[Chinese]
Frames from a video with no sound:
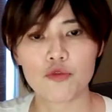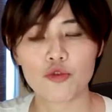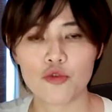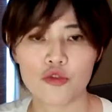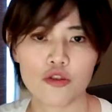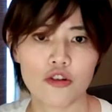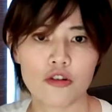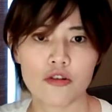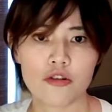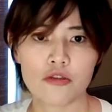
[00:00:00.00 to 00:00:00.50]

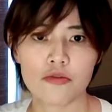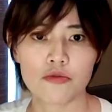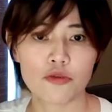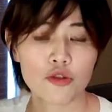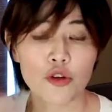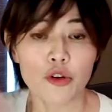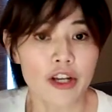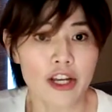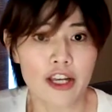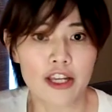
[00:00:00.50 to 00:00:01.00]
就
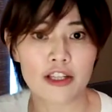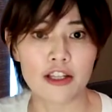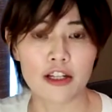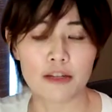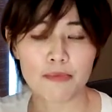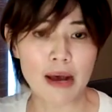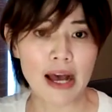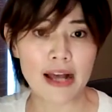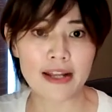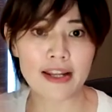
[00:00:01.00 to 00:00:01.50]
就可以了，
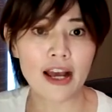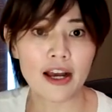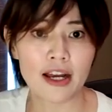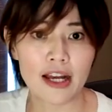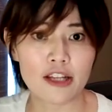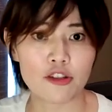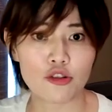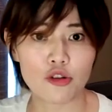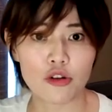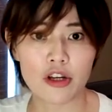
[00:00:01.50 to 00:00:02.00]
把它晾
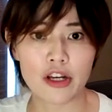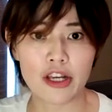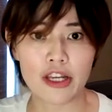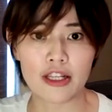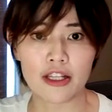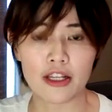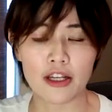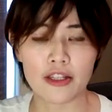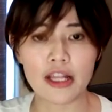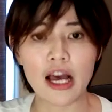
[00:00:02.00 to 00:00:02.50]
干就可以
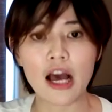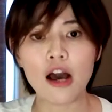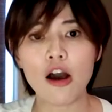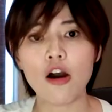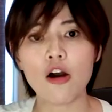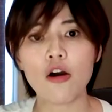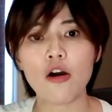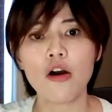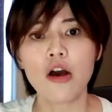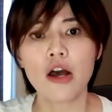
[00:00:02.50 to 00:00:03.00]
了。然
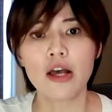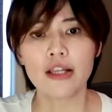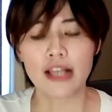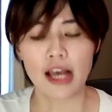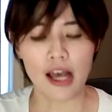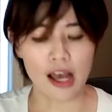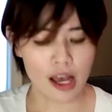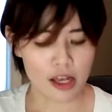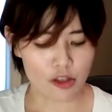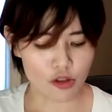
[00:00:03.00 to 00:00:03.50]
后
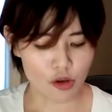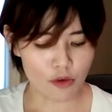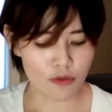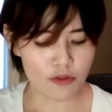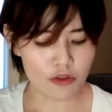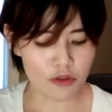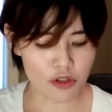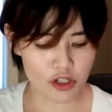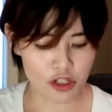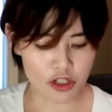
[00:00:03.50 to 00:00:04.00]
它重
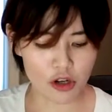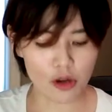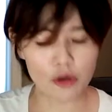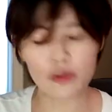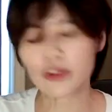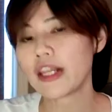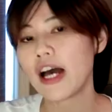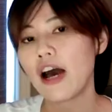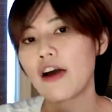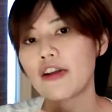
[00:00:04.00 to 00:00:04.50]
复使用
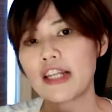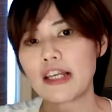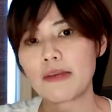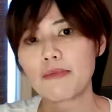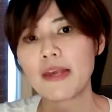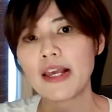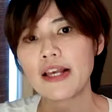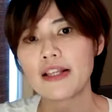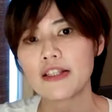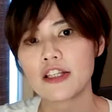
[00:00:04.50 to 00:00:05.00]
到里
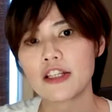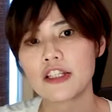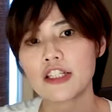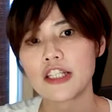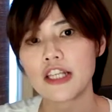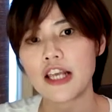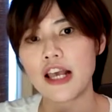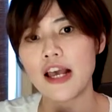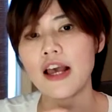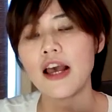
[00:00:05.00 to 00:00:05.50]
面这
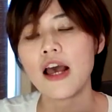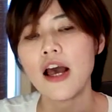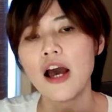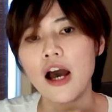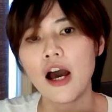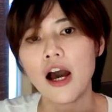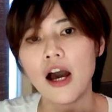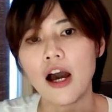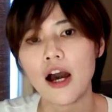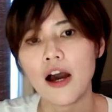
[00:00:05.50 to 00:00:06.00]
些
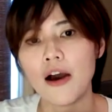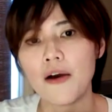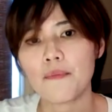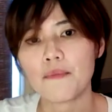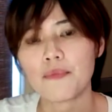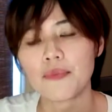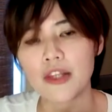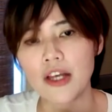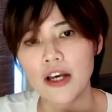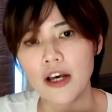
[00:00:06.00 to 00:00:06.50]
啊、
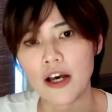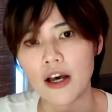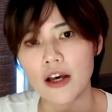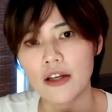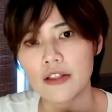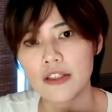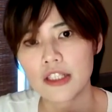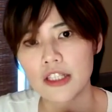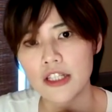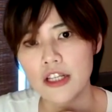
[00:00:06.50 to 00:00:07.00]
呃、
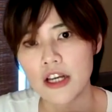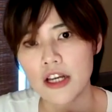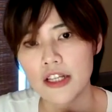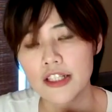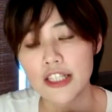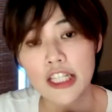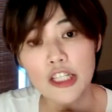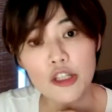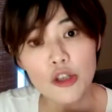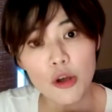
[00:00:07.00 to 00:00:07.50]
的这个
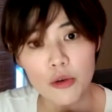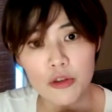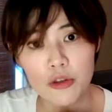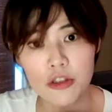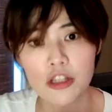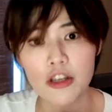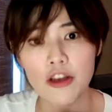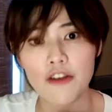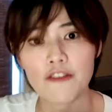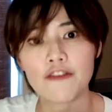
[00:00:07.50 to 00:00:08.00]
精油
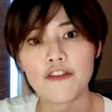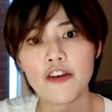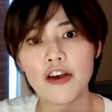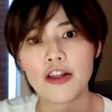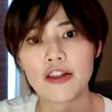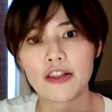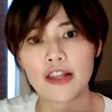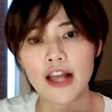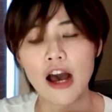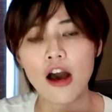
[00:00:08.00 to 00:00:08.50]
成
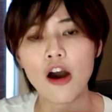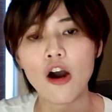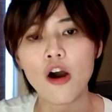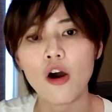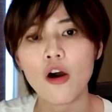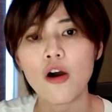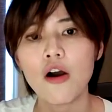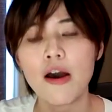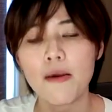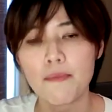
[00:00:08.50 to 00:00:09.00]
分，然
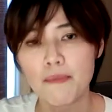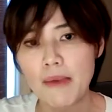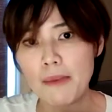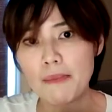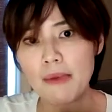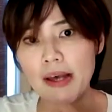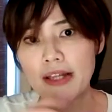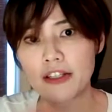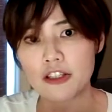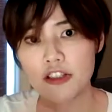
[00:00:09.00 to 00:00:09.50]
后慢
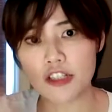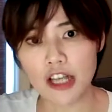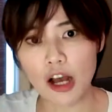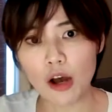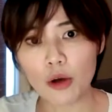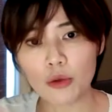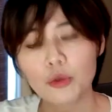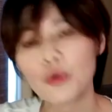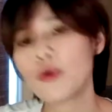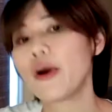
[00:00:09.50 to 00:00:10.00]
慢的
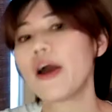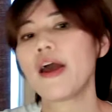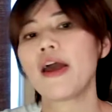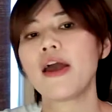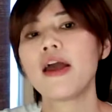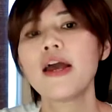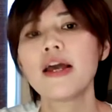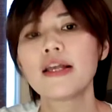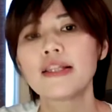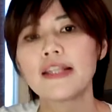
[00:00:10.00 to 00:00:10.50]
消退，
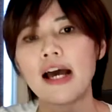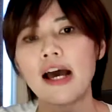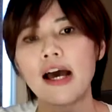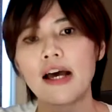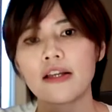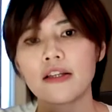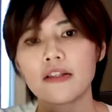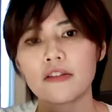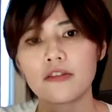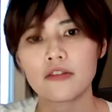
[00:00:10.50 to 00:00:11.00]

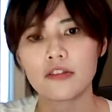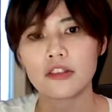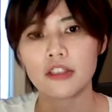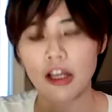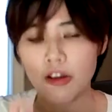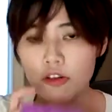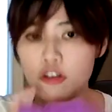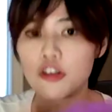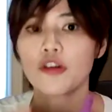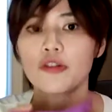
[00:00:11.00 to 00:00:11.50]
那
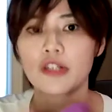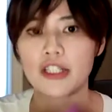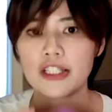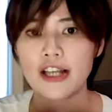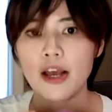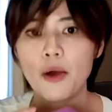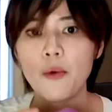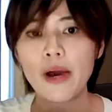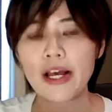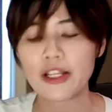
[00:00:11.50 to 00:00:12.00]
到时候你
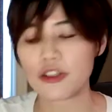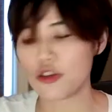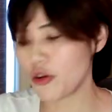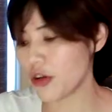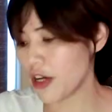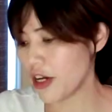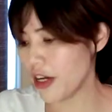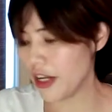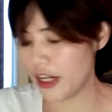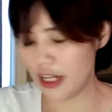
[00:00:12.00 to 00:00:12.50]
再换就
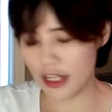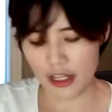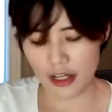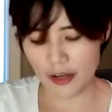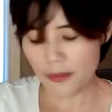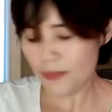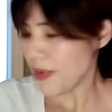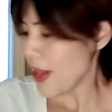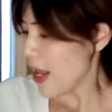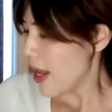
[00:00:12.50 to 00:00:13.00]
可以了。
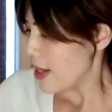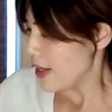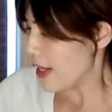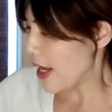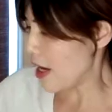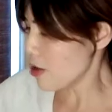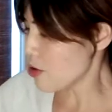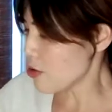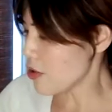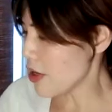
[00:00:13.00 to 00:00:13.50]
然
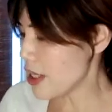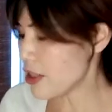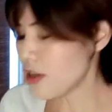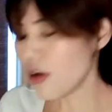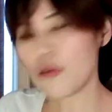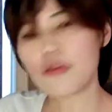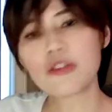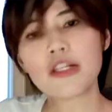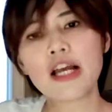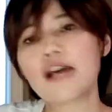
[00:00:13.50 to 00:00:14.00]
后所以
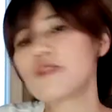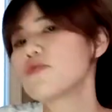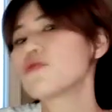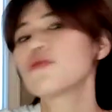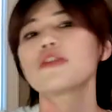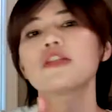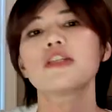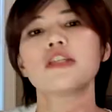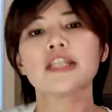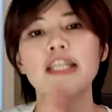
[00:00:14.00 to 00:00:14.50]
通常就
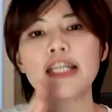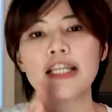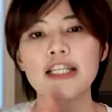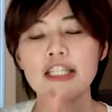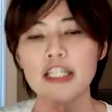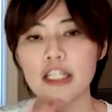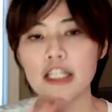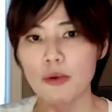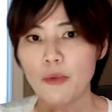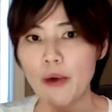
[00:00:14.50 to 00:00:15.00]
是你
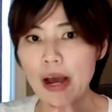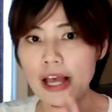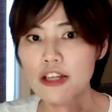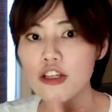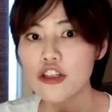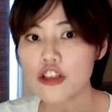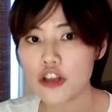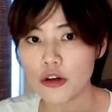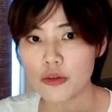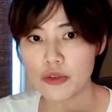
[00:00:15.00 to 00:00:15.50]
洗完
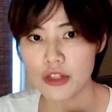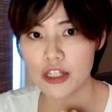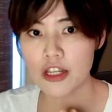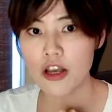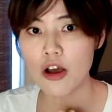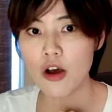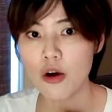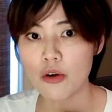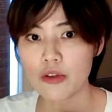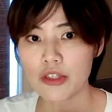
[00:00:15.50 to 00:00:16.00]
手之
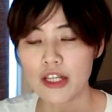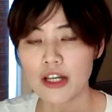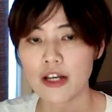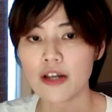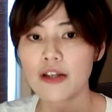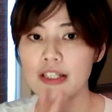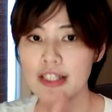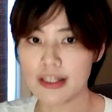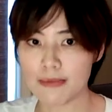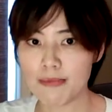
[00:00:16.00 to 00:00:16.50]
后
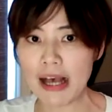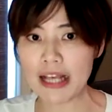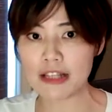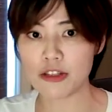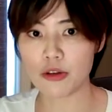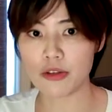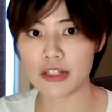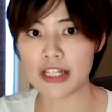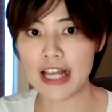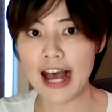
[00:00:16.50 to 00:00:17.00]
呢，把
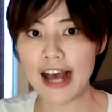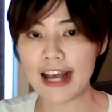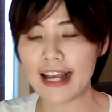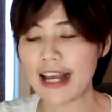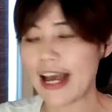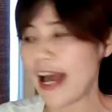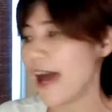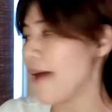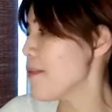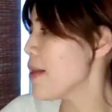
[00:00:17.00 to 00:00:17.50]
手擦
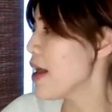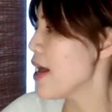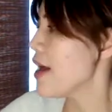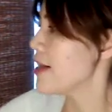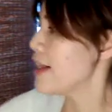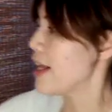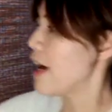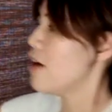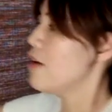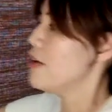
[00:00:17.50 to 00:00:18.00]
干，
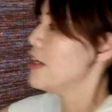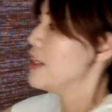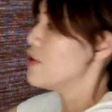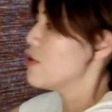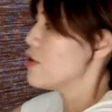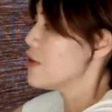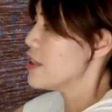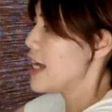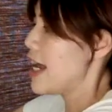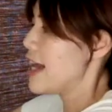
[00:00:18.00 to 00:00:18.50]
然后你就
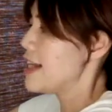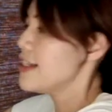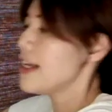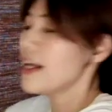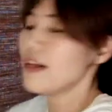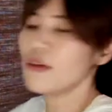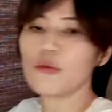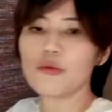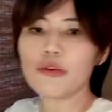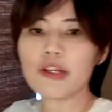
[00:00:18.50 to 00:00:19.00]
擦
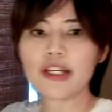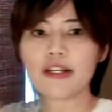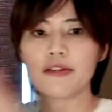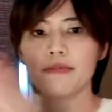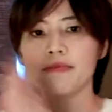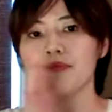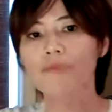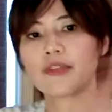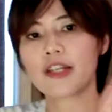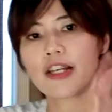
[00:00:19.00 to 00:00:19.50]
上乳液，
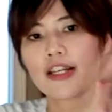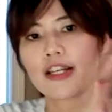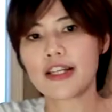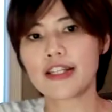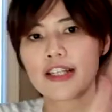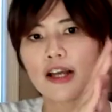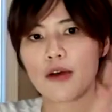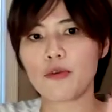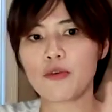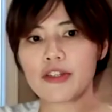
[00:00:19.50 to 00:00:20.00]

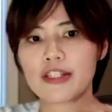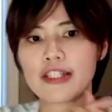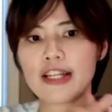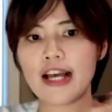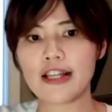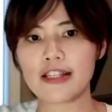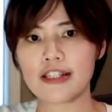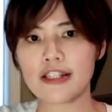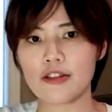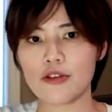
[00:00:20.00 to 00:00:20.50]
像我这
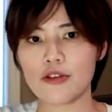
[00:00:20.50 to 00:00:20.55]
样子